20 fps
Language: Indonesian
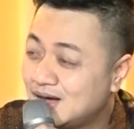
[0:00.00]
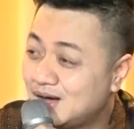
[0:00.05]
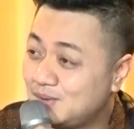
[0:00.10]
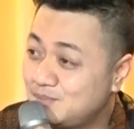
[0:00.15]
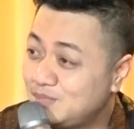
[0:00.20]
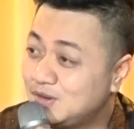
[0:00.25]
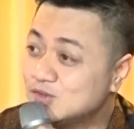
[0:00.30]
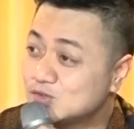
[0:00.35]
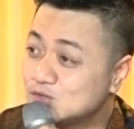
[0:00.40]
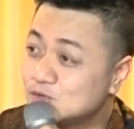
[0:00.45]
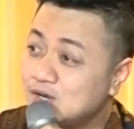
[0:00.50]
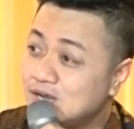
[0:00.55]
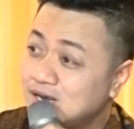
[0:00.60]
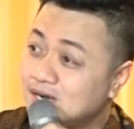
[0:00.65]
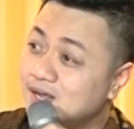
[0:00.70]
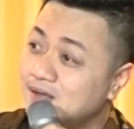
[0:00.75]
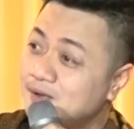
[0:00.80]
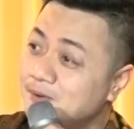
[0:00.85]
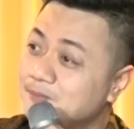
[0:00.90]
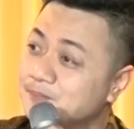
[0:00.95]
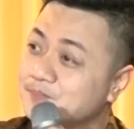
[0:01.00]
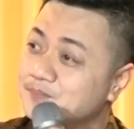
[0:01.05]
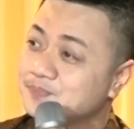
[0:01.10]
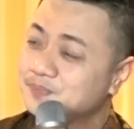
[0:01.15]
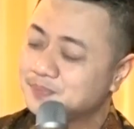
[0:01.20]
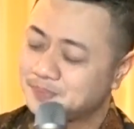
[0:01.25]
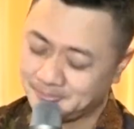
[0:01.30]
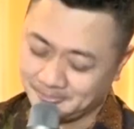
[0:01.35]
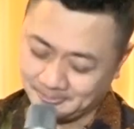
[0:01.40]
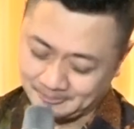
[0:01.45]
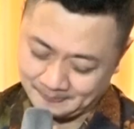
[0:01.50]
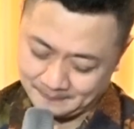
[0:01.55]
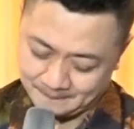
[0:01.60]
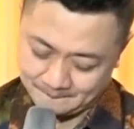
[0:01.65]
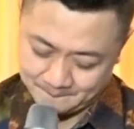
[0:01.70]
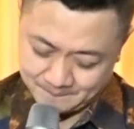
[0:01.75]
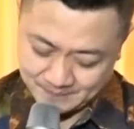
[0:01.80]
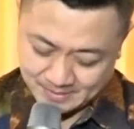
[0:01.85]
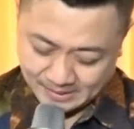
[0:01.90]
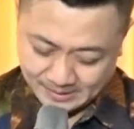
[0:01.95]
Amin saudara.
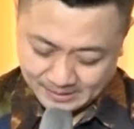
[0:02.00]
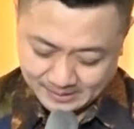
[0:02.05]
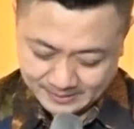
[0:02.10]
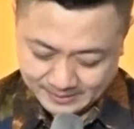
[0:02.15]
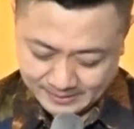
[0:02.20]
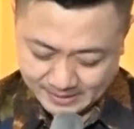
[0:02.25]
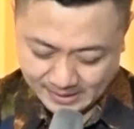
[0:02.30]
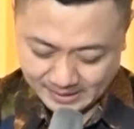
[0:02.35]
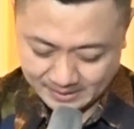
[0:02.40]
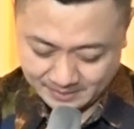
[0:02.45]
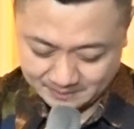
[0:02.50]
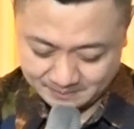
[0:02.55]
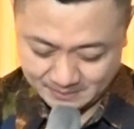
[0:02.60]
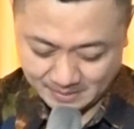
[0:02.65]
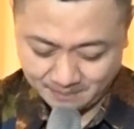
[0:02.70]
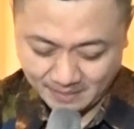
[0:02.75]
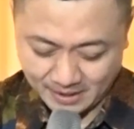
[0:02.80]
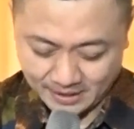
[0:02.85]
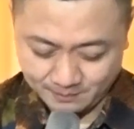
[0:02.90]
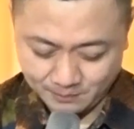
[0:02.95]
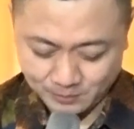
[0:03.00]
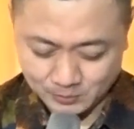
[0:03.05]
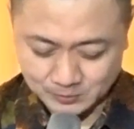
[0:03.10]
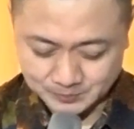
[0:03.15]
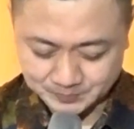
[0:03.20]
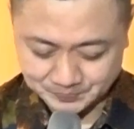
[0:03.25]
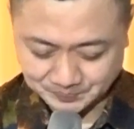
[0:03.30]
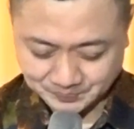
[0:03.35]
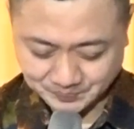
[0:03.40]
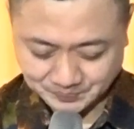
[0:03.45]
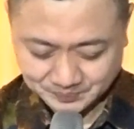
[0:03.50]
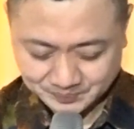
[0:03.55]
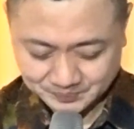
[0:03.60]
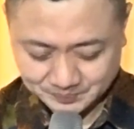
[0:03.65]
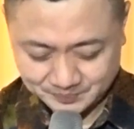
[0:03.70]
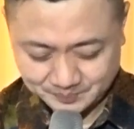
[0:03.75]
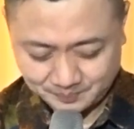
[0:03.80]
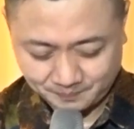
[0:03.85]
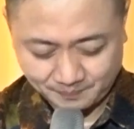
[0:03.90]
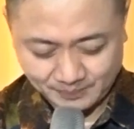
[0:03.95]
Nah Bapak Ibu.
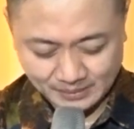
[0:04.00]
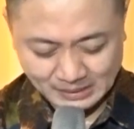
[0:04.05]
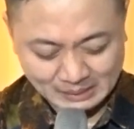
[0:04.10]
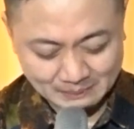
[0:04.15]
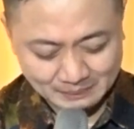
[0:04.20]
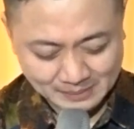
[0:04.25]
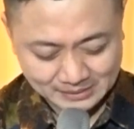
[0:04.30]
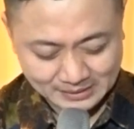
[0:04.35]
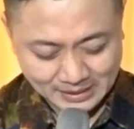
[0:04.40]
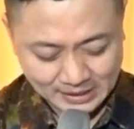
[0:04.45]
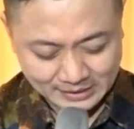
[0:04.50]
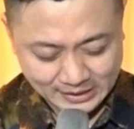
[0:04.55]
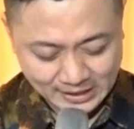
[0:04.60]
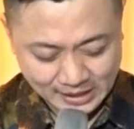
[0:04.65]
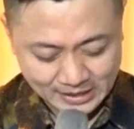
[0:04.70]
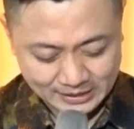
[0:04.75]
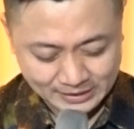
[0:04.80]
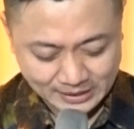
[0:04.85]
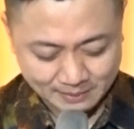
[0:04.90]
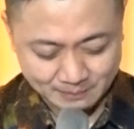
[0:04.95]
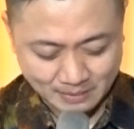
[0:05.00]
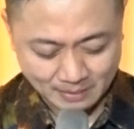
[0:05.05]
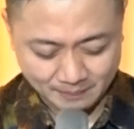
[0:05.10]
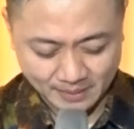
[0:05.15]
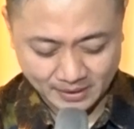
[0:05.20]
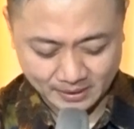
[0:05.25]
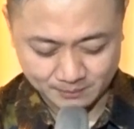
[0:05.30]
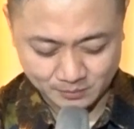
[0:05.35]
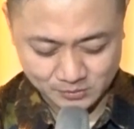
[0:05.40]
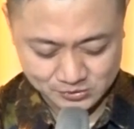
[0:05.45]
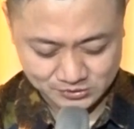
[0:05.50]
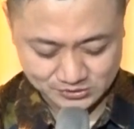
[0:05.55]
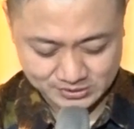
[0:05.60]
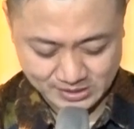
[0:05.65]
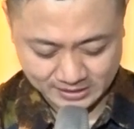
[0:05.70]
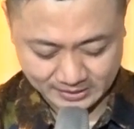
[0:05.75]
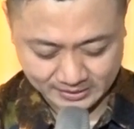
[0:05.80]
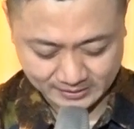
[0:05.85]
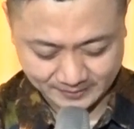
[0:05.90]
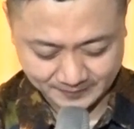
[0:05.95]
Pertanyaannya Bapak Ibu
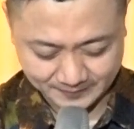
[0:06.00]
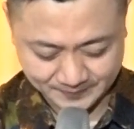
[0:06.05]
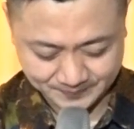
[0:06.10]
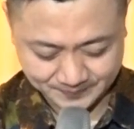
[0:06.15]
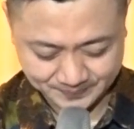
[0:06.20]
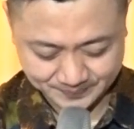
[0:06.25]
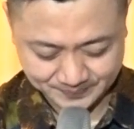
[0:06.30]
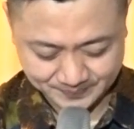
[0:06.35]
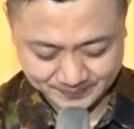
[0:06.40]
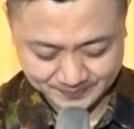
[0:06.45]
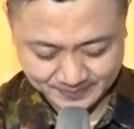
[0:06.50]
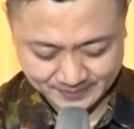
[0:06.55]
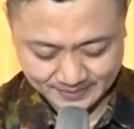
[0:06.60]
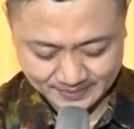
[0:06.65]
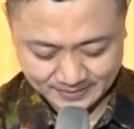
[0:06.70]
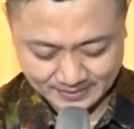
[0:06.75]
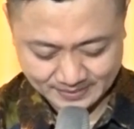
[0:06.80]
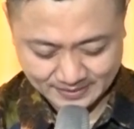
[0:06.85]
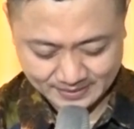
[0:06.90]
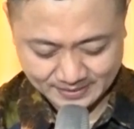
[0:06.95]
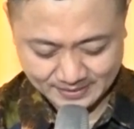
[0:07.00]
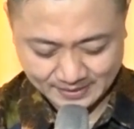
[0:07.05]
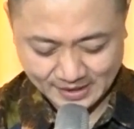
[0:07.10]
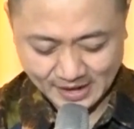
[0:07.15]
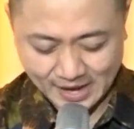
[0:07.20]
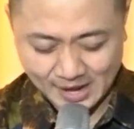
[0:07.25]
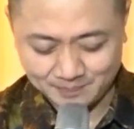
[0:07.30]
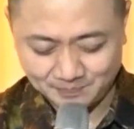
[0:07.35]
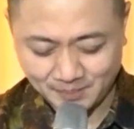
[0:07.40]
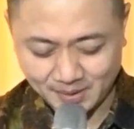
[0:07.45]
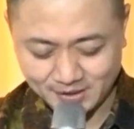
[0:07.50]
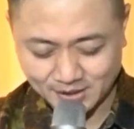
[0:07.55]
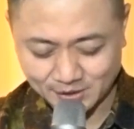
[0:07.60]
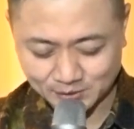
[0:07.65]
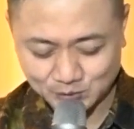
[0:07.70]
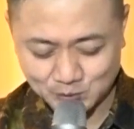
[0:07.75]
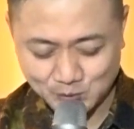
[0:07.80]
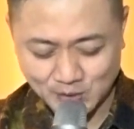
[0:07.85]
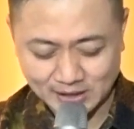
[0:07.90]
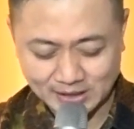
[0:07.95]
saudara apa yang
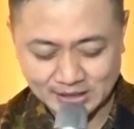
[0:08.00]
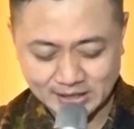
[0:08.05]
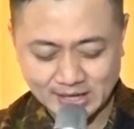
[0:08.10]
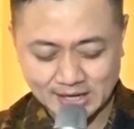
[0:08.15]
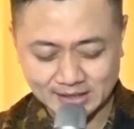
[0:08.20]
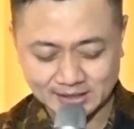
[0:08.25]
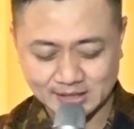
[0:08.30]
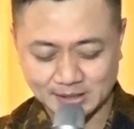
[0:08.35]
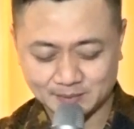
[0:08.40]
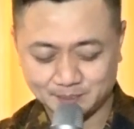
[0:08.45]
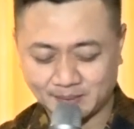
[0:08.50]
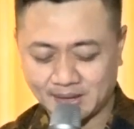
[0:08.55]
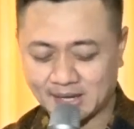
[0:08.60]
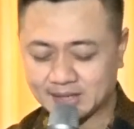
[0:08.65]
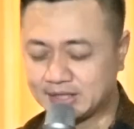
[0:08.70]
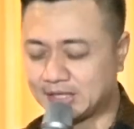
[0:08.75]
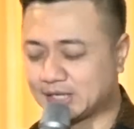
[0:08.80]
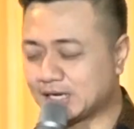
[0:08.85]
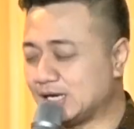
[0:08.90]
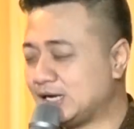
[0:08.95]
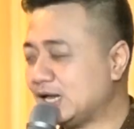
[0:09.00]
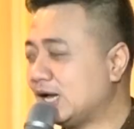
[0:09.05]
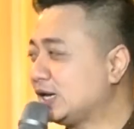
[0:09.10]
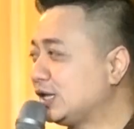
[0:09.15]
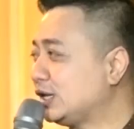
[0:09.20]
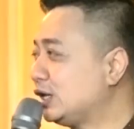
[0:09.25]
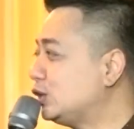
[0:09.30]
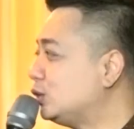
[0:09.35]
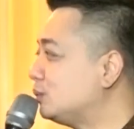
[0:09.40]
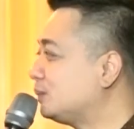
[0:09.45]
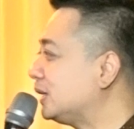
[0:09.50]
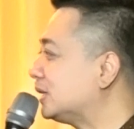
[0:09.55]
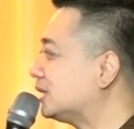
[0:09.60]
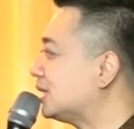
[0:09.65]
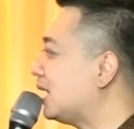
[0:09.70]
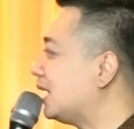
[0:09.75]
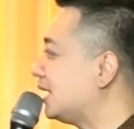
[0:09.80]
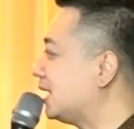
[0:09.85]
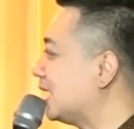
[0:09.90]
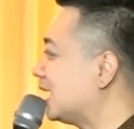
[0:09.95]
Tuhan lihat dan perhatikan dari hidup
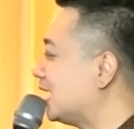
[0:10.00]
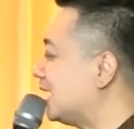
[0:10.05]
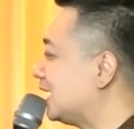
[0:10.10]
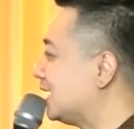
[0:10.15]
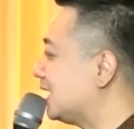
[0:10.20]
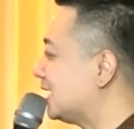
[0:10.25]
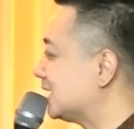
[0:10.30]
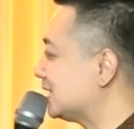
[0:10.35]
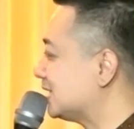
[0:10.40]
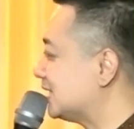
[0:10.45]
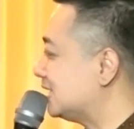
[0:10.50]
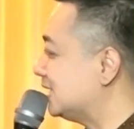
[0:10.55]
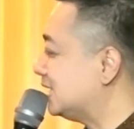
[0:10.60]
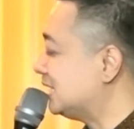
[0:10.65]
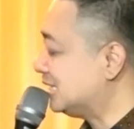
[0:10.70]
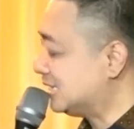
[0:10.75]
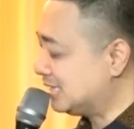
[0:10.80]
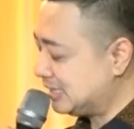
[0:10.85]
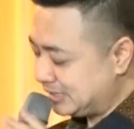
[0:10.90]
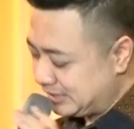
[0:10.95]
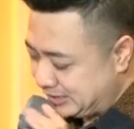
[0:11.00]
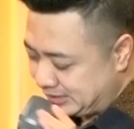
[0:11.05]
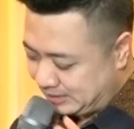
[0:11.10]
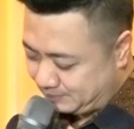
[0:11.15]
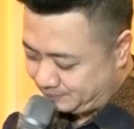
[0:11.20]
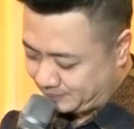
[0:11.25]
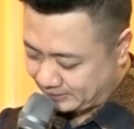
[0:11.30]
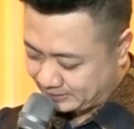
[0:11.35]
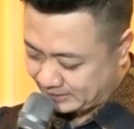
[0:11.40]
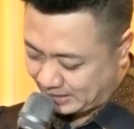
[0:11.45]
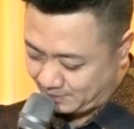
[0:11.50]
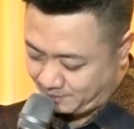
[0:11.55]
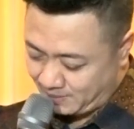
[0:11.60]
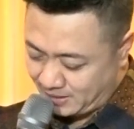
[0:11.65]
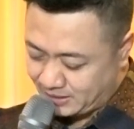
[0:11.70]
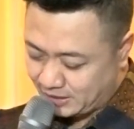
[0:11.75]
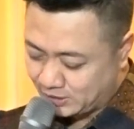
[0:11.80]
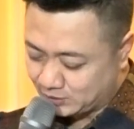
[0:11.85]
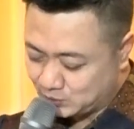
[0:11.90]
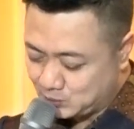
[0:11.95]
kita anak-anak. Yang pertama
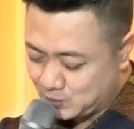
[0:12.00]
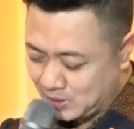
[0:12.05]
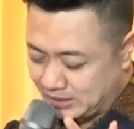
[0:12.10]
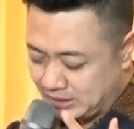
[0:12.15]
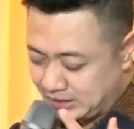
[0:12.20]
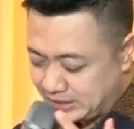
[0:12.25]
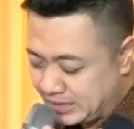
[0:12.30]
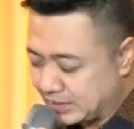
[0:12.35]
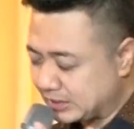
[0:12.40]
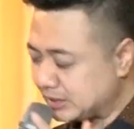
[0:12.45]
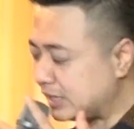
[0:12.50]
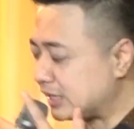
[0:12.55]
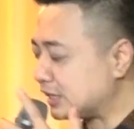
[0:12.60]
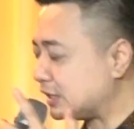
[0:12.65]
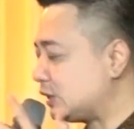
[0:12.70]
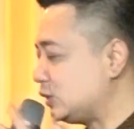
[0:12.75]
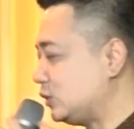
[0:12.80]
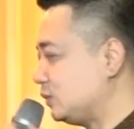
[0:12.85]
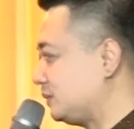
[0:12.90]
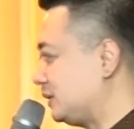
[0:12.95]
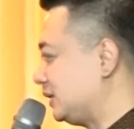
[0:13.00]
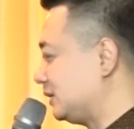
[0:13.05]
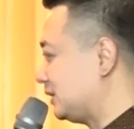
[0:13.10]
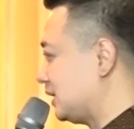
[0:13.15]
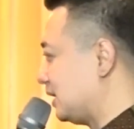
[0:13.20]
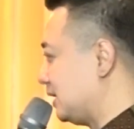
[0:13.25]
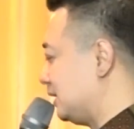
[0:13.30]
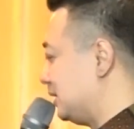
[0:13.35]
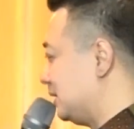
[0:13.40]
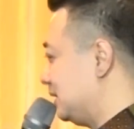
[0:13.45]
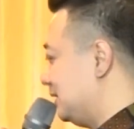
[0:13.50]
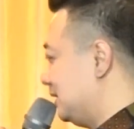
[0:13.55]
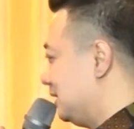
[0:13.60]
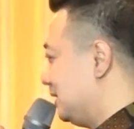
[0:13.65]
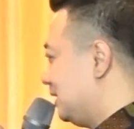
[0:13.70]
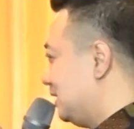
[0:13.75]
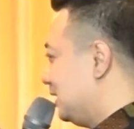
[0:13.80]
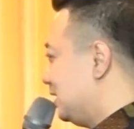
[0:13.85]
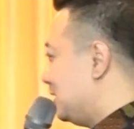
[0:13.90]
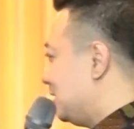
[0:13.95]
yang Tuhan lihat dari hidup kita
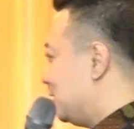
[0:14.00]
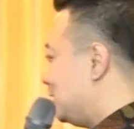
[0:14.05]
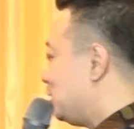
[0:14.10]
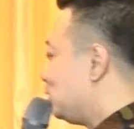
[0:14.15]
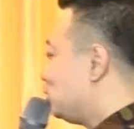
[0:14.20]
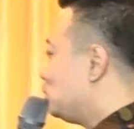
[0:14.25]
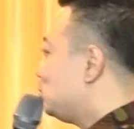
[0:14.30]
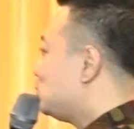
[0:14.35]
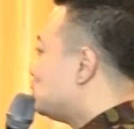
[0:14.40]
itu